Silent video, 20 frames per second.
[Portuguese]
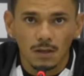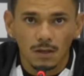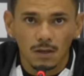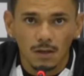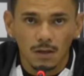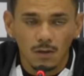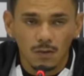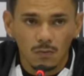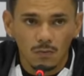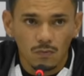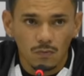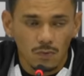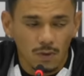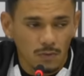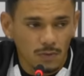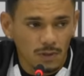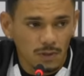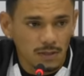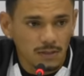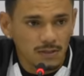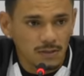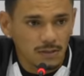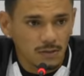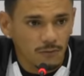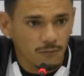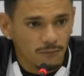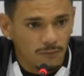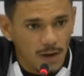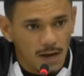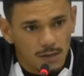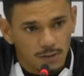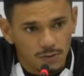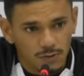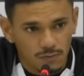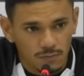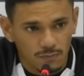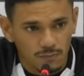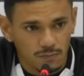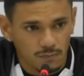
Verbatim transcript: é, um, é uma decisão fácil,